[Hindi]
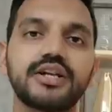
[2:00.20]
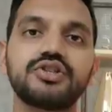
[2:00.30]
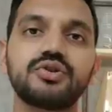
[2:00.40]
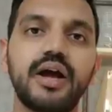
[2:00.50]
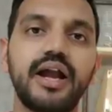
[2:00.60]

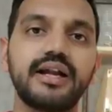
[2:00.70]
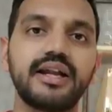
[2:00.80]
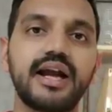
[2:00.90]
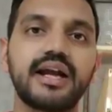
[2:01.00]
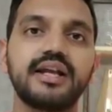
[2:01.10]
टेस्ट जो है
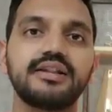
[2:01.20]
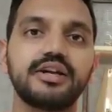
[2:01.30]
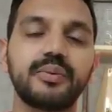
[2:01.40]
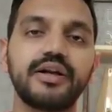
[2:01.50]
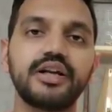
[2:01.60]
इंडिया के
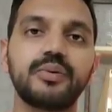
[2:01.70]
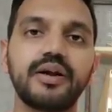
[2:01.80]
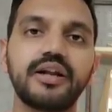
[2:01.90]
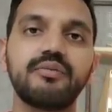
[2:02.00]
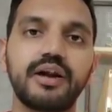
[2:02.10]
अंदर
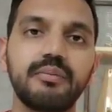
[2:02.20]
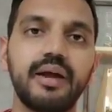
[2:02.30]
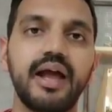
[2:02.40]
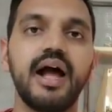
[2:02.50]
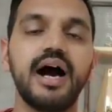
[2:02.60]
2021
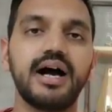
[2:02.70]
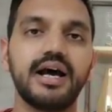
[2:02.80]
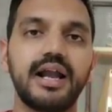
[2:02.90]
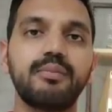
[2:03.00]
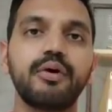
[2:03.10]
में
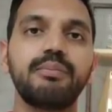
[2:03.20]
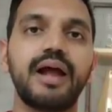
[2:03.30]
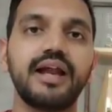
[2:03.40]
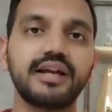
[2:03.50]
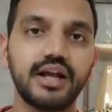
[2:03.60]
अगर आप कोई
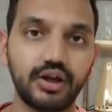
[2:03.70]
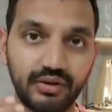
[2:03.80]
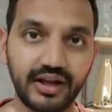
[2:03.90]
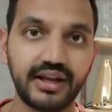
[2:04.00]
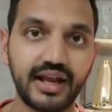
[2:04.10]
प्लान कर रहे
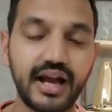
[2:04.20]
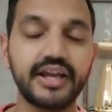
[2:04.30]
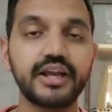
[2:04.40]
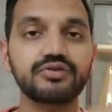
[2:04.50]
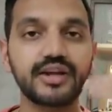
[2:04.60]
हो लिखने
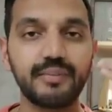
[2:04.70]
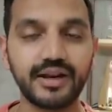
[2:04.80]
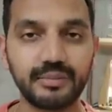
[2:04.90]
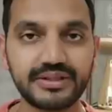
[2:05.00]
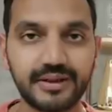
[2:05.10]
का या उसके
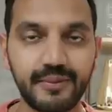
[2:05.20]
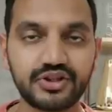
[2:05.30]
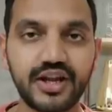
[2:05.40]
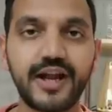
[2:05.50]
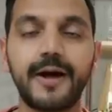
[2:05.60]
बारे में
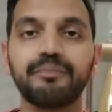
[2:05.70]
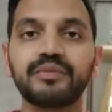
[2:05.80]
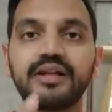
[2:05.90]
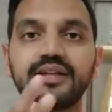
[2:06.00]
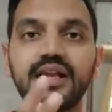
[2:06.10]
समझने का
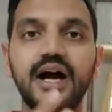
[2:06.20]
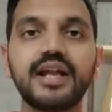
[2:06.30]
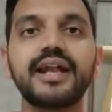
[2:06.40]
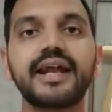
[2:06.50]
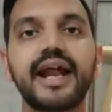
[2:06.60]
देन
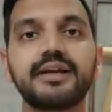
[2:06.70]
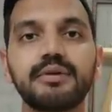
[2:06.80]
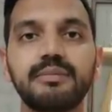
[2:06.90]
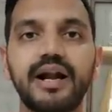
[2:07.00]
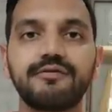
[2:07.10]
अन
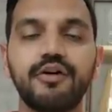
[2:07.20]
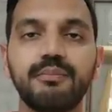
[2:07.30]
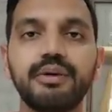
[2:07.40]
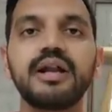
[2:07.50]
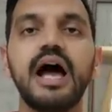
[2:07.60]
अकेडमी
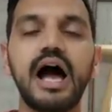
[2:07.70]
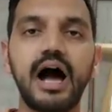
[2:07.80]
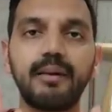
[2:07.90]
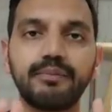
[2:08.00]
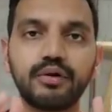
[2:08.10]
प्लेटफॉर्म पर
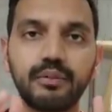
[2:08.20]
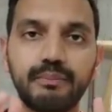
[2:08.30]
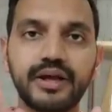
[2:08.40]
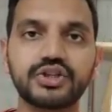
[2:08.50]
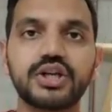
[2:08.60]
आप लोग
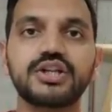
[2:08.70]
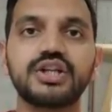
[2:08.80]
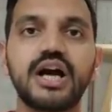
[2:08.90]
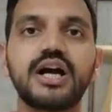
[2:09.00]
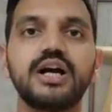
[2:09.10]
बेशक
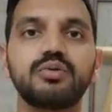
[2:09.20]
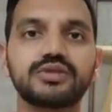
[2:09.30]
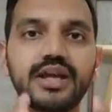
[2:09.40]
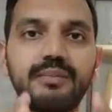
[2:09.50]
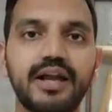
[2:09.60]
जाकर
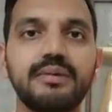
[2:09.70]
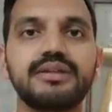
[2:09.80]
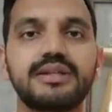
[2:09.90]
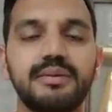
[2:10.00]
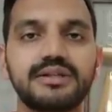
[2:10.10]
उसके बारे में
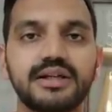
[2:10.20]
समझ